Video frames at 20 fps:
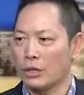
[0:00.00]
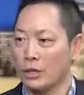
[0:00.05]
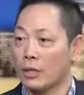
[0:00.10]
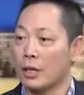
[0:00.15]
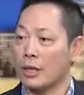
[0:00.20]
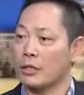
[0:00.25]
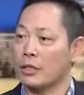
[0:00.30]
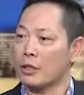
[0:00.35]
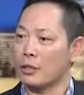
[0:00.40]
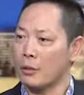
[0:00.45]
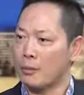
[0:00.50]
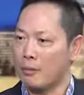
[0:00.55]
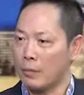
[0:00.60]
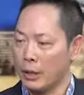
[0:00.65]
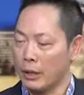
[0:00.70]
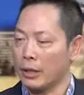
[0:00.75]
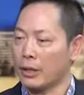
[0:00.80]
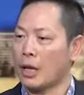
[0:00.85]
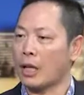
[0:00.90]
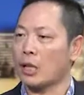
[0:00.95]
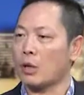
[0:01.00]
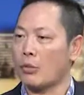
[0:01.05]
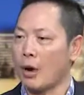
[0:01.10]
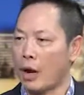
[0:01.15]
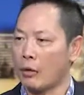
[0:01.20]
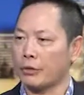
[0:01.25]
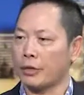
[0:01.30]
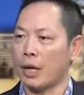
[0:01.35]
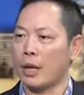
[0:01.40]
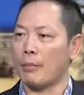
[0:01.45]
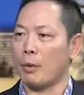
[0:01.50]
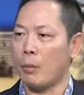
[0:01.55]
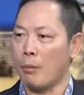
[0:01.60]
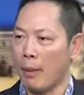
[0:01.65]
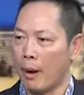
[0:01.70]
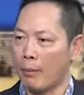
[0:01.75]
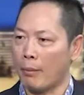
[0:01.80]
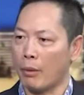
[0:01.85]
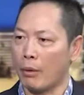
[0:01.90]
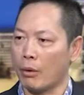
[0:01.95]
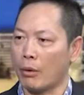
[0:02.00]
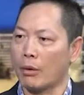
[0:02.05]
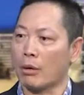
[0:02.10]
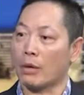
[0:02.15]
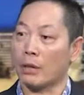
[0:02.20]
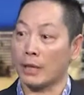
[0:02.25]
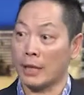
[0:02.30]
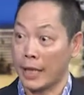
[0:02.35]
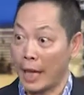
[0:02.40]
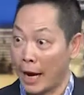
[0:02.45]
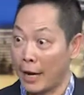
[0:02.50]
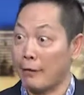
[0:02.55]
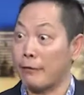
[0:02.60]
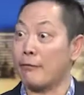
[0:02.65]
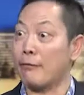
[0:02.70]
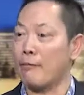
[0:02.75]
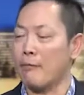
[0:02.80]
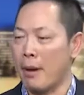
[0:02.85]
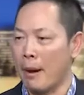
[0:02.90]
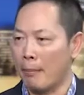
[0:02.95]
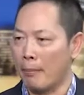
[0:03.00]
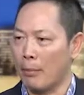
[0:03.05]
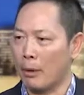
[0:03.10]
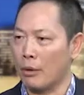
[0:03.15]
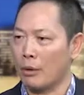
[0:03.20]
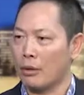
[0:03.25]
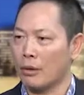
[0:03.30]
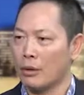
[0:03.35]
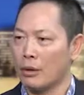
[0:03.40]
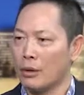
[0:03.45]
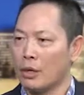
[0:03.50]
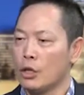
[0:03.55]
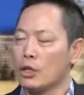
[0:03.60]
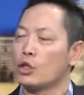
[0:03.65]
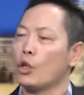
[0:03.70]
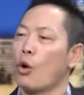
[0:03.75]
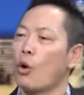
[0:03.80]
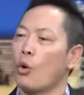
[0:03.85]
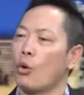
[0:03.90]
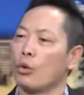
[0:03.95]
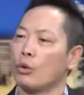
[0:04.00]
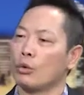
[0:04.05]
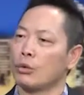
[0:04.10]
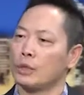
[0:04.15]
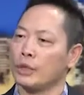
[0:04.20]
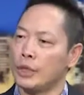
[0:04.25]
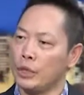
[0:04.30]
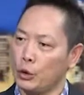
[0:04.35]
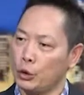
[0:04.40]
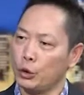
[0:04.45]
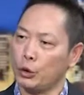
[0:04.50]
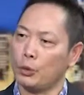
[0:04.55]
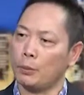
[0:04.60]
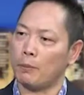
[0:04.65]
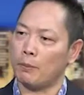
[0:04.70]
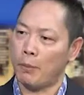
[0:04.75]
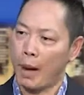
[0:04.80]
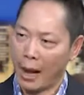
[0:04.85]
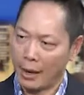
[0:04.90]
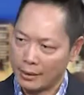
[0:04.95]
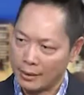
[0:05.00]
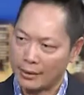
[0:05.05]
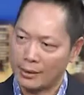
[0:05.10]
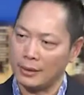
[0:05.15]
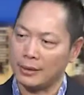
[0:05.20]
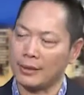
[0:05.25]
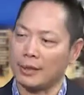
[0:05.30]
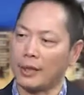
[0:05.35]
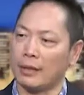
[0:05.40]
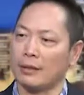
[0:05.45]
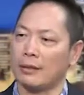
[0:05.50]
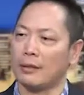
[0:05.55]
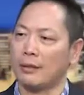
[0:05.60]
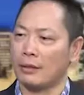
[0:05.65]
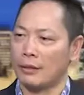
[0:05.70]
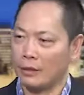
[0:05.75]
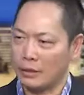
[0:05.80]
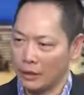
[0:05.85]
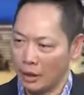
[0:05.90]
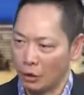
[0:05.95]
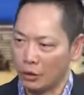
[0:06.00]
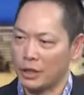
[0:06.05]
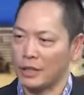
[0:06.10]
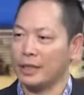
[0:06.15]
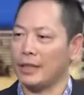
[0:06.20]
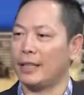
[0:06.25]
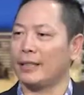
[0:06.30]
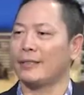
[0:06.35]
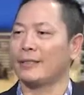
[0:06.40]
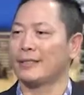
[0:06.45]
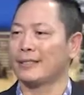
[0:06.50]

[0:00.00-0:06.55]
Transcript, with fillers: 是 consider Million Dollar Roundtable Member，Life Member，哦，从一九八四年到今年。